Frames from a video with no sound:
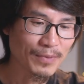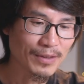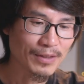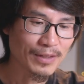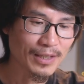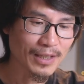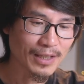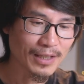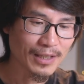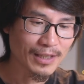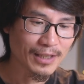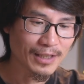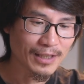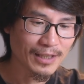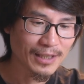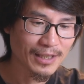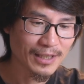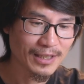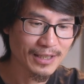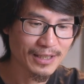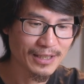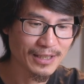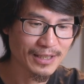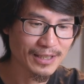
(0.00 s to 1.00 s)
那
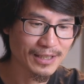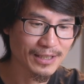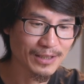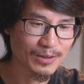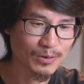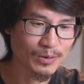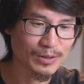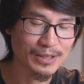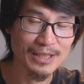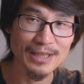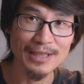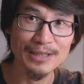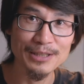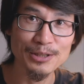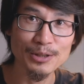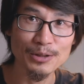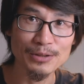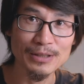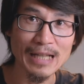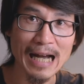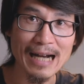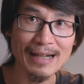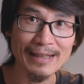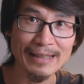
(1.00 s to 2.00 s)
我现在
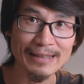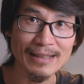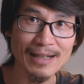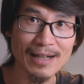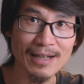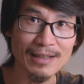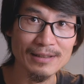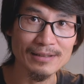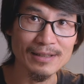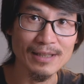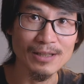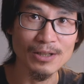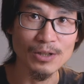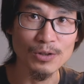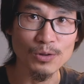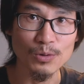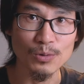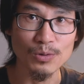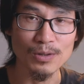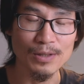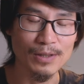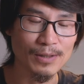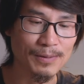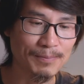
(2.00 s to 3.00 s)
就打给他，然后
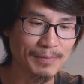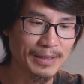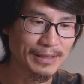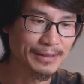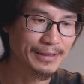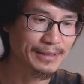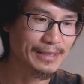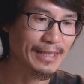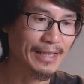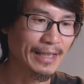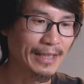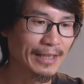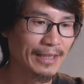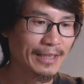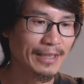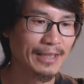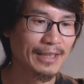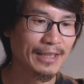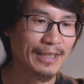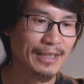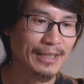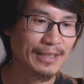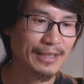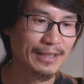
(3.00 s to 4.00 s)
我们再
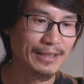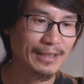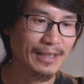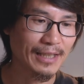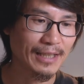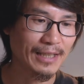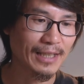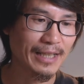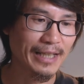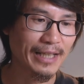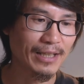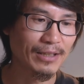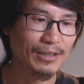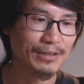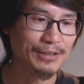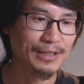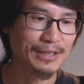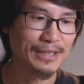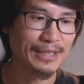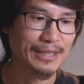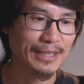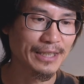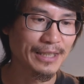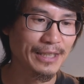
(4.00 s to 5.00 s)
跟他聊一
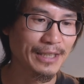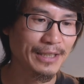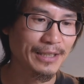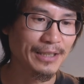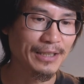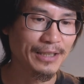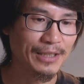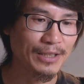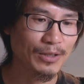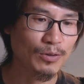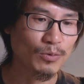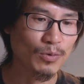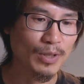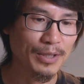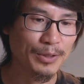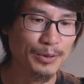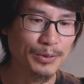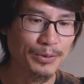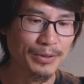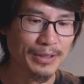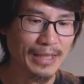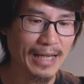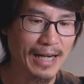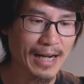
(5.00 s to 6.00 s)
些关
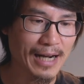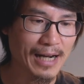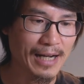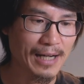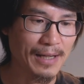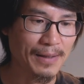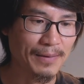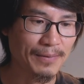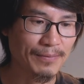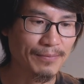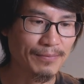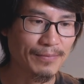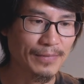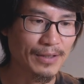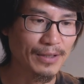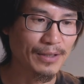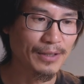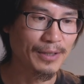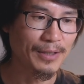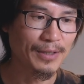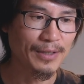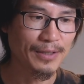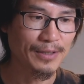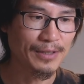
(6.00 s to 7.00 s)
于他
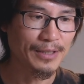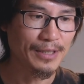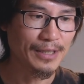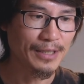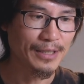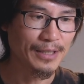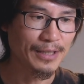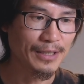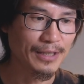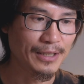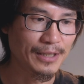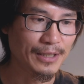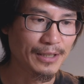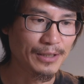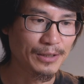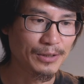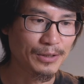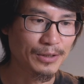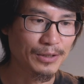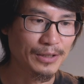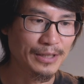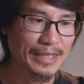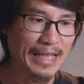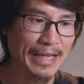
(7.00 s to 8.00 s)
的呃
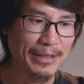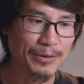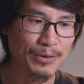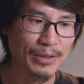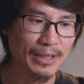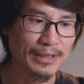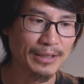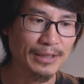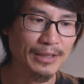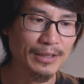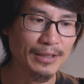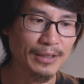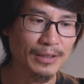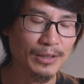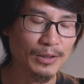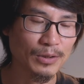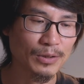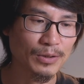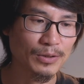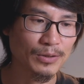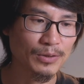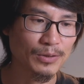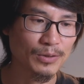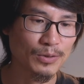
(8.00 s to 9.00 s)
演员的
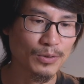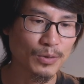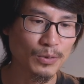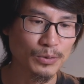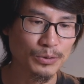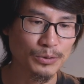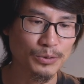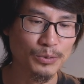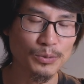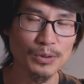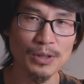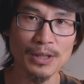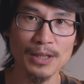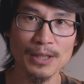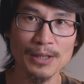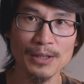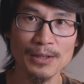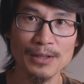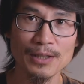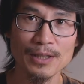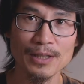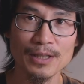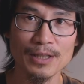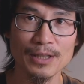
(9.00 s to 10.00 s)
工作
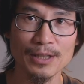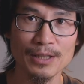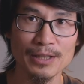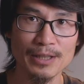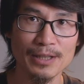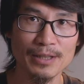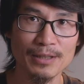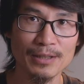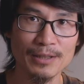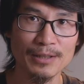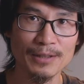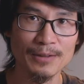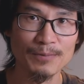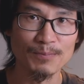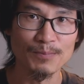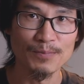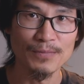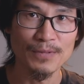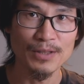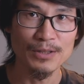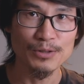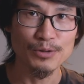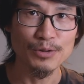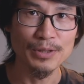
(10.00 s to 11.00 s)
和。
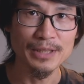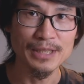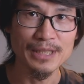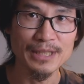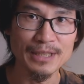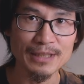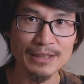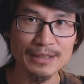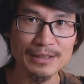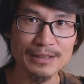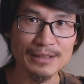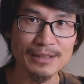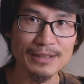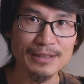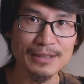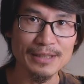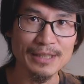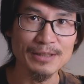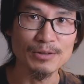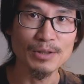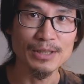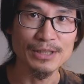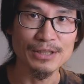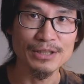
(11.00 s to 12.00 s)
最近
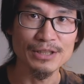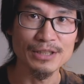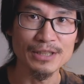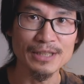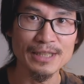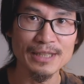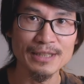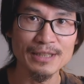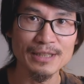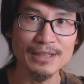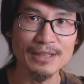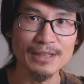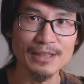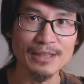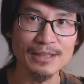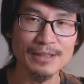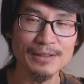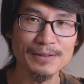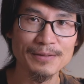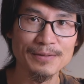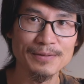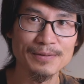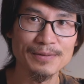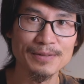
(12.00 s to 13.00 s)
这段时间的
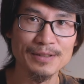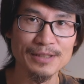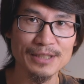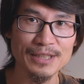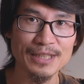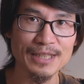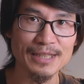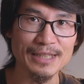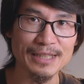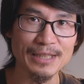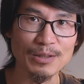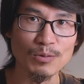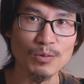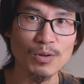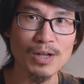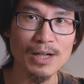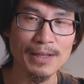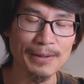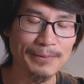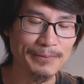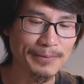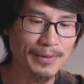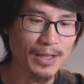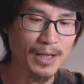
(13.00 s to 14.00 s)
一些情
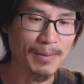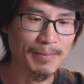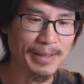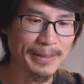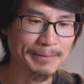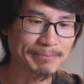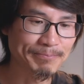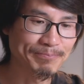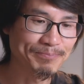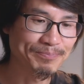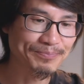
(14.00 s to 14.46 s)
况，好吗？